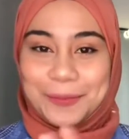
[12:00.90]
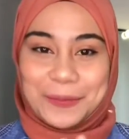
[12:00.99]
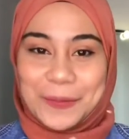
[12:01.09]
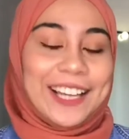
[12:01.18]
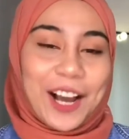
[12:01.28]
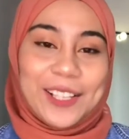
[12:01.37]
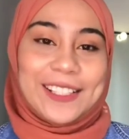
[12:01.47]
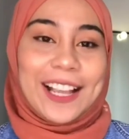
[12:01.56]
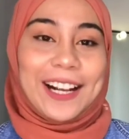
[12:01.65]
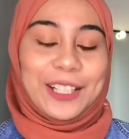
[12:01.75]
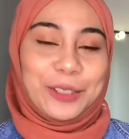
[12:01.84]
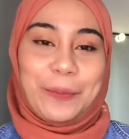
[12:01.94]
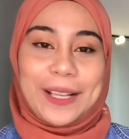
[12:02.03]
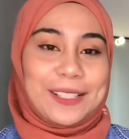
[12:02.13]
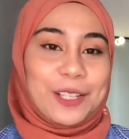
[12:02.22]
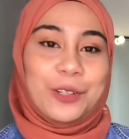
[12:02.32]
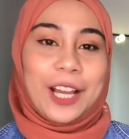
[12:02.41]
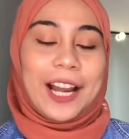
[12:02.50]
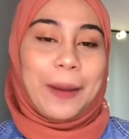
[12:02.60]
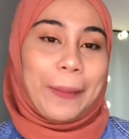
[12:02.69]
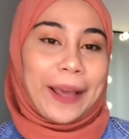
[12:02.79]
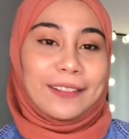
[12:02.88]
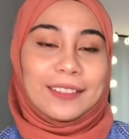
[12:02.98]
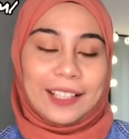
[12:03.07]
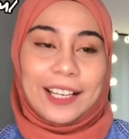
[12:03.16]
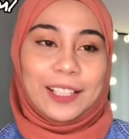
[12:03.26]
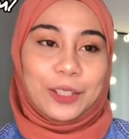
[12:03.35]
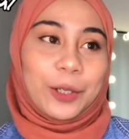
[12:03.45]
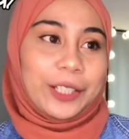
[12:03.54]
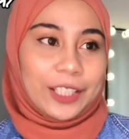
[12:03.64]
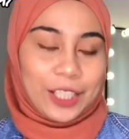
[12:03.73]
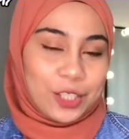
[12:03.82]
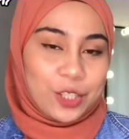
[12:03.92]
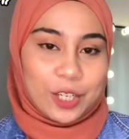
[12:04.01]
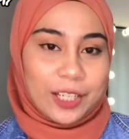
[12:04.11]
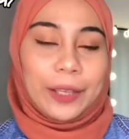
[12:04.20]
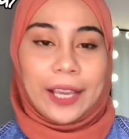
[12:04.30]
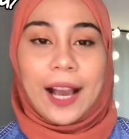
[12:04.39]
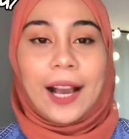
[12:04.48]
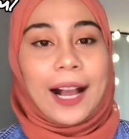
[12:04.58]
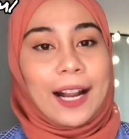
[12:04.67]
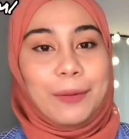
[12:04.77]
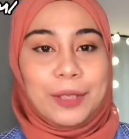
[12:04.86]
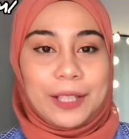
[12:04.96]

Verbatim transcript: Di hostel itu pasti udah ada pantry atau the kitchen yang kalian bisa